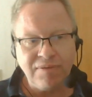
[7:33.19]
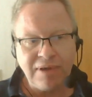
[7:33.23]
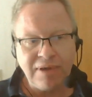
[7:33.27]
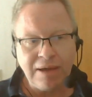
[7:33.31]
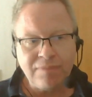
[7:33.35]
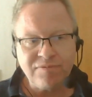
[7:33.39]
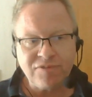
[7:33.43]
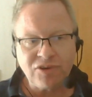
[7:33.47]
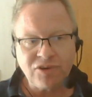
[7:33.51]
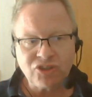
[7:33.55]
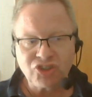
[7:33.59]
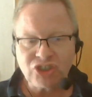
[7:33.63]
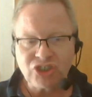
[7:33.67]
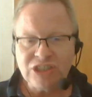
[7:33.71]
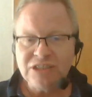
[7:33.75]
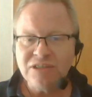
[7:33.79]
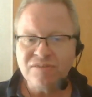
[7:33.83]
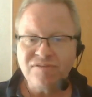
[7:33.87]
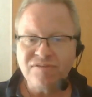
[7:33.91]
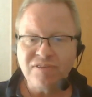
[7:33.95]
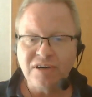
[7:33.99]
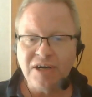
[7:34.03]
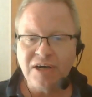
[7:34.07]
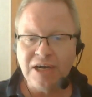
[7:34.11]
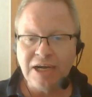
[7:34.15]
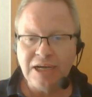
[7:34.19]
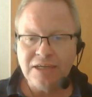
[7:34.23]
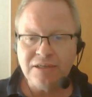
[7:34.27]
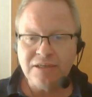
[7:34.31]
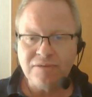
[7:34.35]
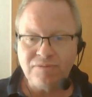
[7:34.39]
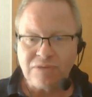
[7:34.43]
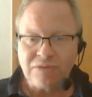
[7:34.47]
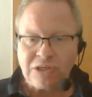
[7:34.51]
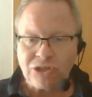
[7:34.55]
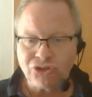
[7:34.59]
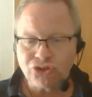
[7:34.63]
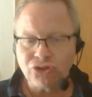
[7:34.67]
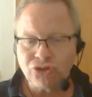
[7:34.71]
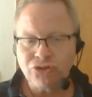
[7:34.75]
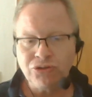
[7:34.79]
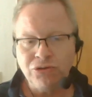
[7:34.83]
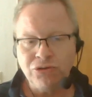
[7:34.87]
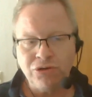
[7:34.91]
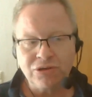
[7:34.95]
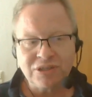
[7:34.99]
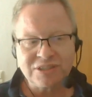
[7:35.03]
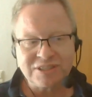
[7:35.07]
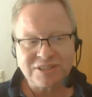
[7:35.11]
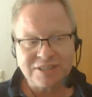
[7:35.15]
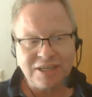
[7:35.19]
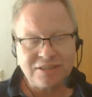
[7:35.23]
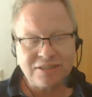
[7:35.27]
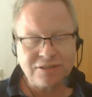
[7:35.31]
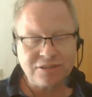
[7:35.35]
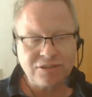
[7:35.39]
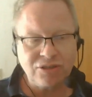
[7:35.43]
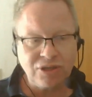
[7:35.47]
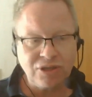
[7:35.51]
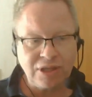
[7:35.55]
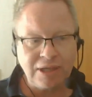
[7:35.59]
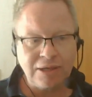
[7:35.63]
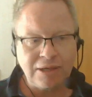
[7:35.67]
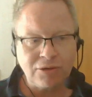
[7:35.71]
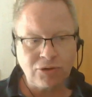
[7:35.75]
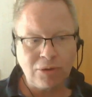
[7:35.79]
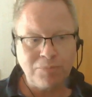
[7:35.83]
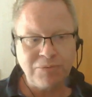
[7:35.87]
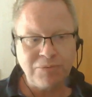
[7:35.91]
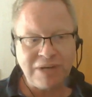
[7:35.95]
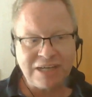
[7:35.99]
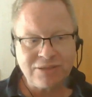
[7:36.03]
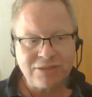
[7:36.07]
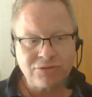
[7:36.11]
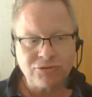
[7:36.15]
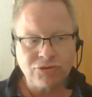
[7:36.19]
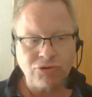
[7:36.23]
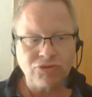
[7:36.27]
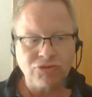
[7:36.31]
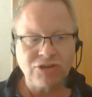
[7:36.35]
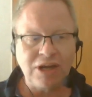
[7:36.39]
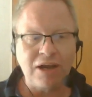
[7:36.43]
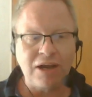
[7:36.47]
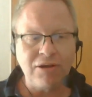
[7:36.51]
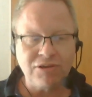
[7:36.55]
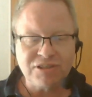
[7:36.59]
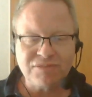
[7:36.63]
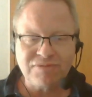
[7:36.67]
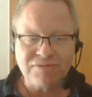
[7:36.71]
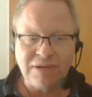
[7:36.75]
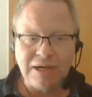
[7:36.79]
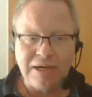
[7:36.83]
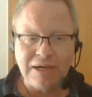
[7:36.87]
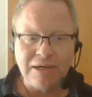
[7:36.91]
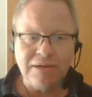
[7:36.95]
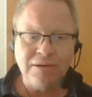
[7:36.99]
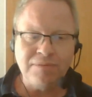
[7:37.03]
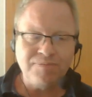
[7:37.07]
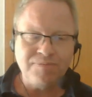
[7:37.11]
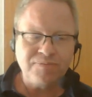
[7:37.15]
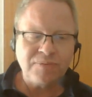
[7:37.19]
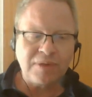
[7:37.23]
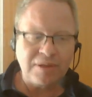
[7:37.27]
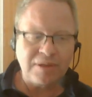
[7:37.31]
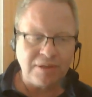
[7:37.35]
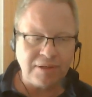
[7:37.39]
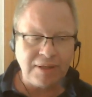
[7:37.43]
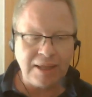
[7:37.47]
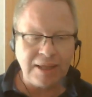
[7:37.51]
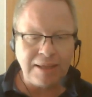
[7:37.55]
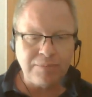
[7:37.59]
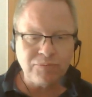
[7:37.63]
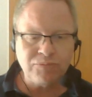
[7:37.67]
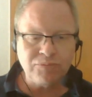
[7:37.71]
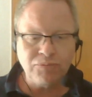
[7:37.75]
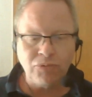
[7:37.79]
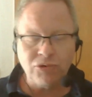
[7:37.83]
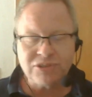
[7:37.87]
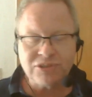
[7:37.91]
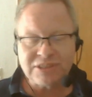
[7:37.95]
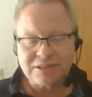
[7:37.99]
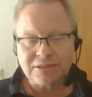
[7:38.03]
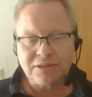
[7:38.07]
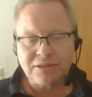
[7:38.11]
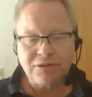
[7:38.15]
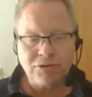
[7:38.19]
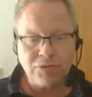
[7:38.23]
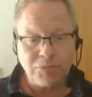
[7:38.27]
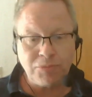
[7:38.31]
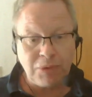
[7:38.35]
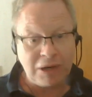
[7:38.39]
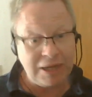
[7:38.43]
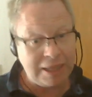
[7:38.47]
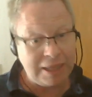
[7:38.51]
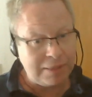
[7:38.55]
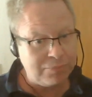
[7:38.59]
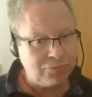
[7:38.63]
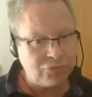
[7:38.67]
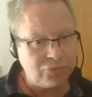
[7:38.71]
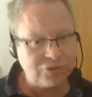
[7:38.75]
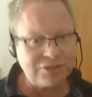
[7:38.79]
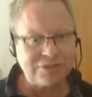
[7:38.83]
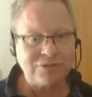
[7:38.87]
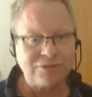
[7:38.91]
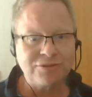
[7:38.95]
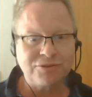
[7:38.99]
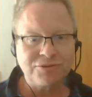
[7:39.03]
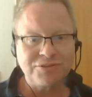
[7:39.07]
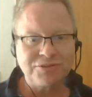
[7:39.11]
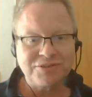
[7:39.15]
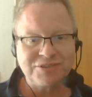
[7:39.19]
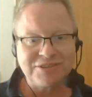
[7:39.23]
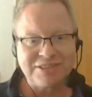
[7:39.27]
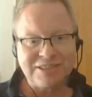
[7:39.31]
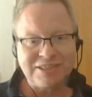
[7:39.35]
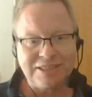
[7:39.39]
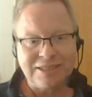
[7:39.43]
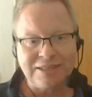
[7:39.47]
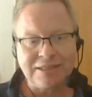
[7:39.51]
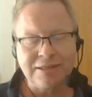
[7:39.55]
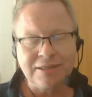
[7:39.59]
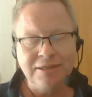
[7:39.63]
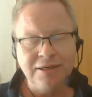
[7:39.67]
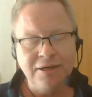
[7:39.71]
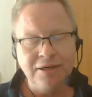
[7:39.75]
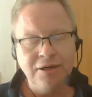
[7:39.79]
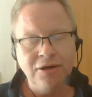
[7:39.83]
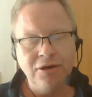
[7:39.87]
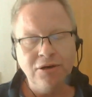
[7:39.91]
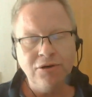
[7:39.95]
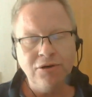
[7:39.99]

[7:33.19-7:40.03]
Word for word: Wir haben verschiedene Vereine, wie schon Jürgen sagt, die kompletten Totalausfall nehmen mussten, überleben mussten sozusagen.